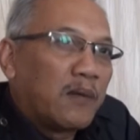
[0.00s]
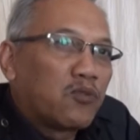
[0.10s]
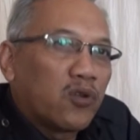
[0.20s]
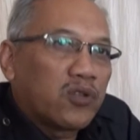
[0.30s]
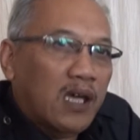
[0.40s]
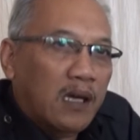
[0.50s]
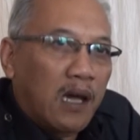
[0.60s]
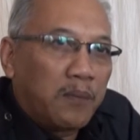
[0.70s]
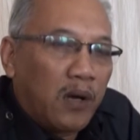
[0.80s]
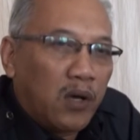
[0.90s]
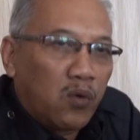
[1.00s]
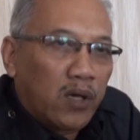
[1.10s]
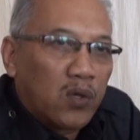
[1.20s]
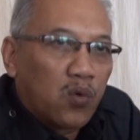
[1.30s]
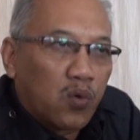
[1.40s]
dalam konteks uh,
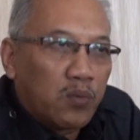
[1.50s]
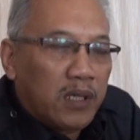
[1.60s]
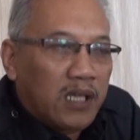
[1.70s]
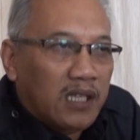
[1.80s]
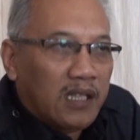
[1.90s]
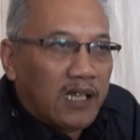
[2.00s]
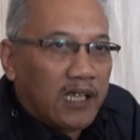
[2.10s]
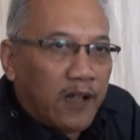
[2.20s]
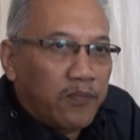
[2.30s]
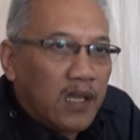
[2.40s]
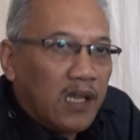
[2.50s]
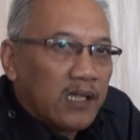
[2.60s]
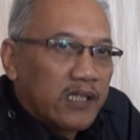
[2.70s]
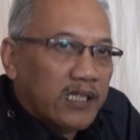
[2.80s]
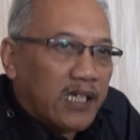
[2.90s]
pelindungan hukum ini kita lihat
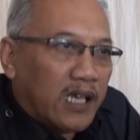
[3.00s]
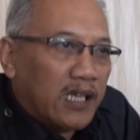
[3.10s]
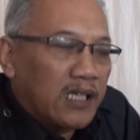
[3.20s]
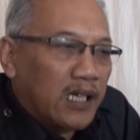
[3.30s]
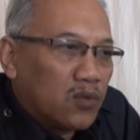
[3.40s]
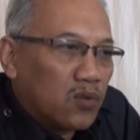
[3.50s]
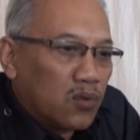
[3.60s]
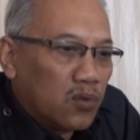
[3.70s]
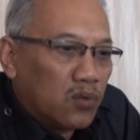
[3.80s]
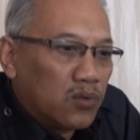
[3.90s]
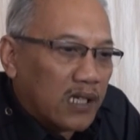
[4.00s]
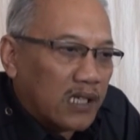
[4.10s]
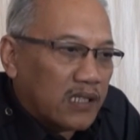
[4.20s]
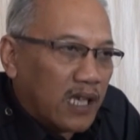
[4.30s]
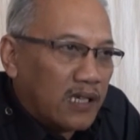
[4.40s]
saat sekarang ini kan guru
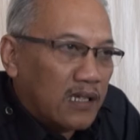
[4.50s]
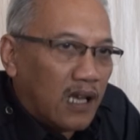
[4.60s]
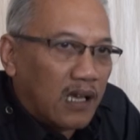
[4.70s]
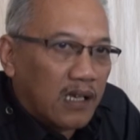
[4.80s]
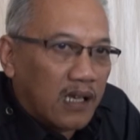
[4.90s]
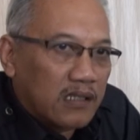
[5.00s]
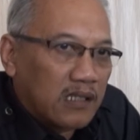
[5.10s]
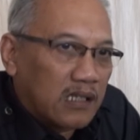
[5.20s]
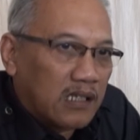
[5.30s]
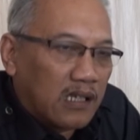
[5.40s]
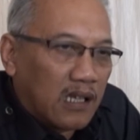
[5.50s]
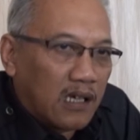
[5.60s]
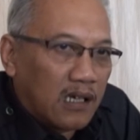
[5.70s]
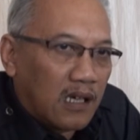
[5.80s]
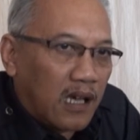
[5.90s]
terkesan agak sedikit
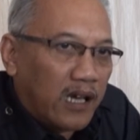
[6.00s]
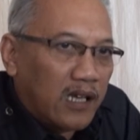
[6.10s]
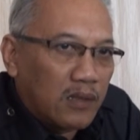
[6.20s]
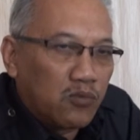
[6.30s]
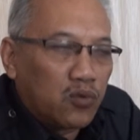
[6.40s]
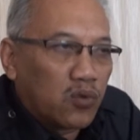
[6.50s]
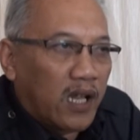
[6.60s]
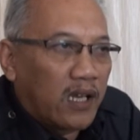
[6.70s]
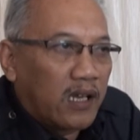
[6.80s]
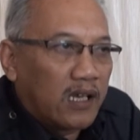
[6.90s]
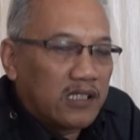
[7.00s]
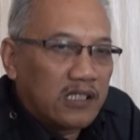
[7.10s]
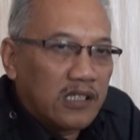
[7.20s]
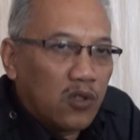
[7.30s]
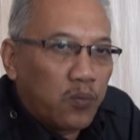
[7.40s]
uh, ada kemunduran dari
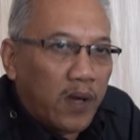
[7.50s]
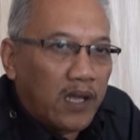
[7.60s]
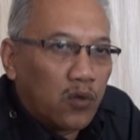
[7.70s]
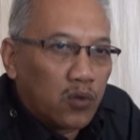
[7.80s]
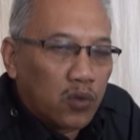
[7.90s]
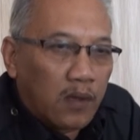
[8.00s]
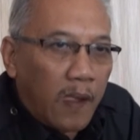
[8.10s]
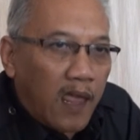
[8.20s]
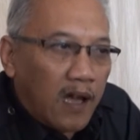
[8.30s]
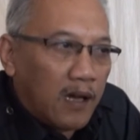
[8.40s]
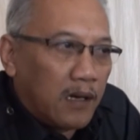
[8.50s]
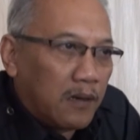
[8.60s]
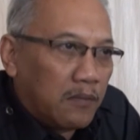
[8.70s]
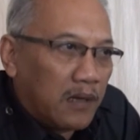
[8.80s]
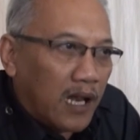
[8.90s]
sisi upaya untuk
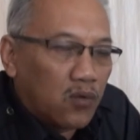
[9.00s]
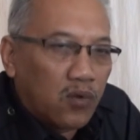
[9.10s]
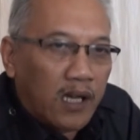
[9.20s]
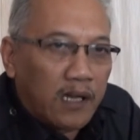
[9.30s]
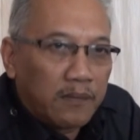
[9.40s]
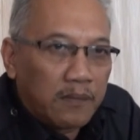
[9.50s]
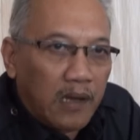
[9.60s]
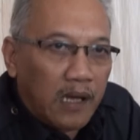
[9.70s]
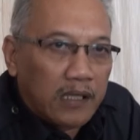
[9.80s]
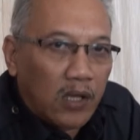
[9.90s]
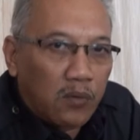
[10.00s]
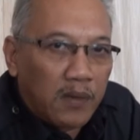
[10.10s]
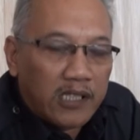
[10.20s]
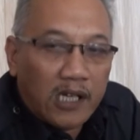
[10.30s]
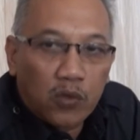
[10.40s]
Eh, melakukan atau
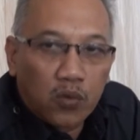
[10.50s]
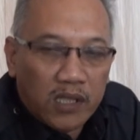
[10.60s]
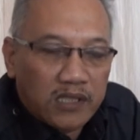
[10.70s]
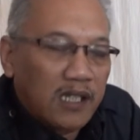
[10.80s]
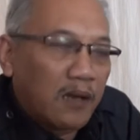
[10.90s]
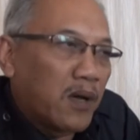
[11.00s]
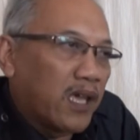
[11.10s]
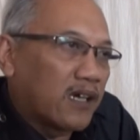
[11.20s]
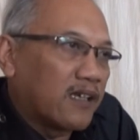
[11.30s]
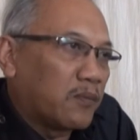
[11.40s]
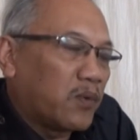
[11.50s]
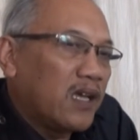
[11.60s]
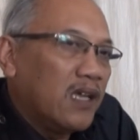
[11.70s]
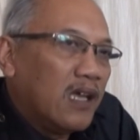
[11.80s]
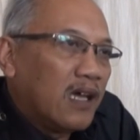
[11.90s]
melaksanakan tugas dengan baik.
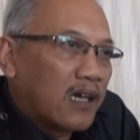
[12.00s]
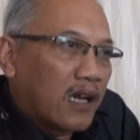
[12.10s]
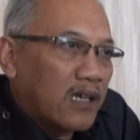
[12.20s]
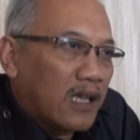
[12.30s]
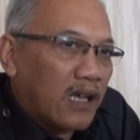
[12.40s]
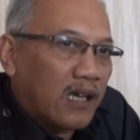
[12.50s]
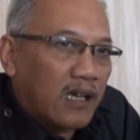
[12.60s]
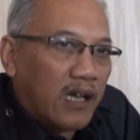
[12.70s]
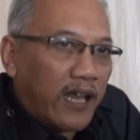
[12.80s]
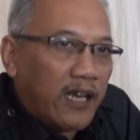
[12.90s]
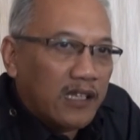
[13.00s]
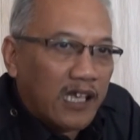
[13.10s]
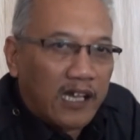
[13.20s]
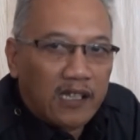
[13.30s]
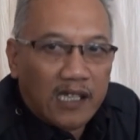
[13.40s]
Kenapa? Karena uh, ada
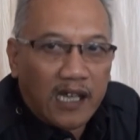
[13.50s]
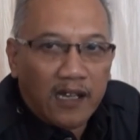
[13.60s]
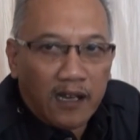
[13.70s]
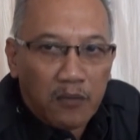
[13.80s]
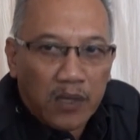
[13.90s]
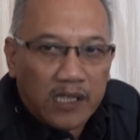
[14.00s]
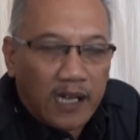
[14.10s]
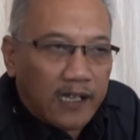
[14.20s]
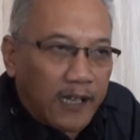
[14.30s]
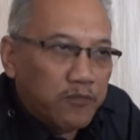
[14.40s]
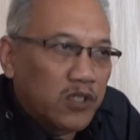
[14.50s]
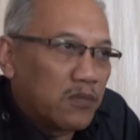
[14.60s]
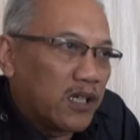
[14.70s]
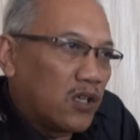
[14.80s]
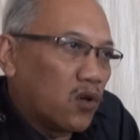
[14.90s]
tekanan-tekanan dari masyarakat,
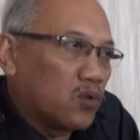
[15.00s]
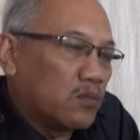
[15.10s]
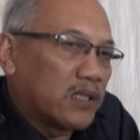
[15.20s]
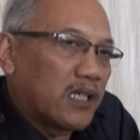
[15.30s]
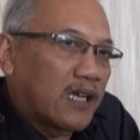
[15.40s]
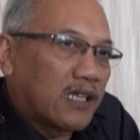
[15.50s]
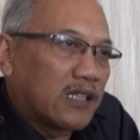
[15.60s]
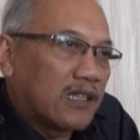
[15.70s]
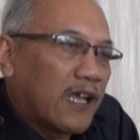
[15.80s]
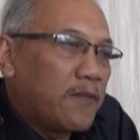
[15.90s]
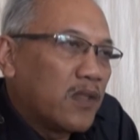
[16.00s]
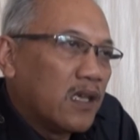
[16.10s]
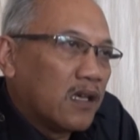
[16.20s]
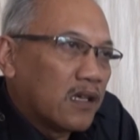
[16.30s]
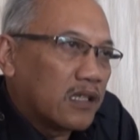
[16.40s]
sebagian oknum masyarakat kita,
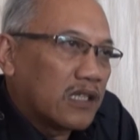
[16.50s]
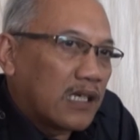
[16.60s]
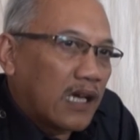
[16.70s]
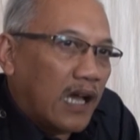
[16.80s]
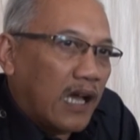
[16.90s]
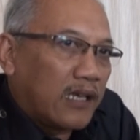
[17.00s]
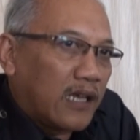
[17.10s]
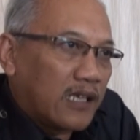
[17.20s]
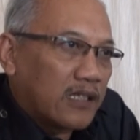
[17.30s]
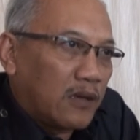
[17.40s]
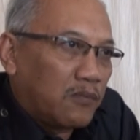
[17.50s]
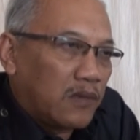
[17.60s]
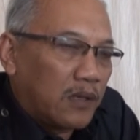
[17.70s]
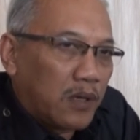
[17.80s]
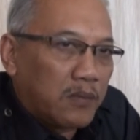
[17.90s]
ketika anaknya
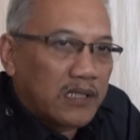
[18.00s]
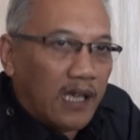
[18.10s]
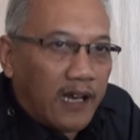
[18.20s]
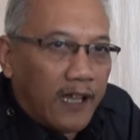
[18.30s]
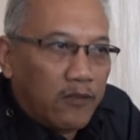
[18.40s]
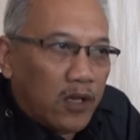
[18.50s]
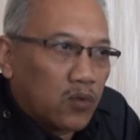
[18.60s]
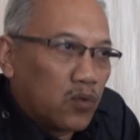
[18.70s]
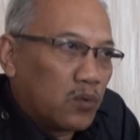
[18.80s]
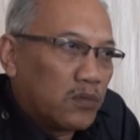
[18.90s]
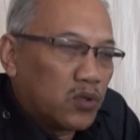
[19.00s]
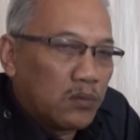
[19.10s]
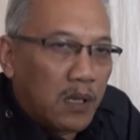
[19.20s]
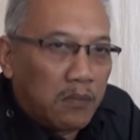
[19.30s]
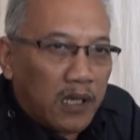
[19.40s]
uh, bermasalah dan guru
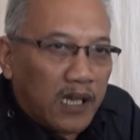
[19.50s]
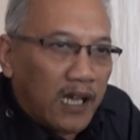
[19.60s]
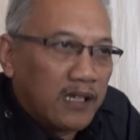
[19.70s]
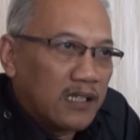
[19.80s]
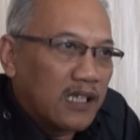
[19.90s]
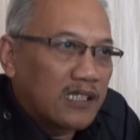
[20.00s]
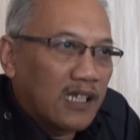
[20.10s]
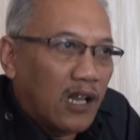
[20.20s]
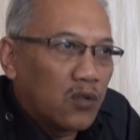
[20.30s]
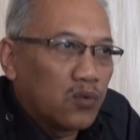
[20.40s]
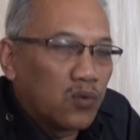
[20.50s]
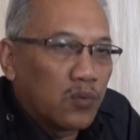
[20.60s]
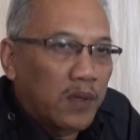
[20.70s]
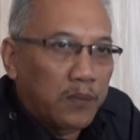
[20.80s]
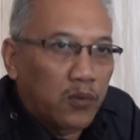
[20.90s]
mencoba menanganinya, selalu guru
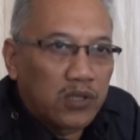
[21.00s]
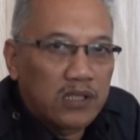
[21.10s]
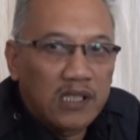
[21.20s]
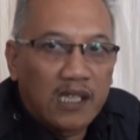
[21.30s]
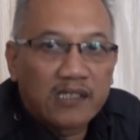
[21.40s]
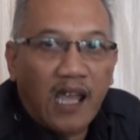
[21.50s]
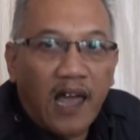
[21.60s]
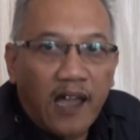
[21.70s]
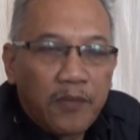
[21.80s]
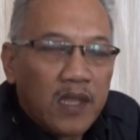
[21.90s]
pada posisi yang salah.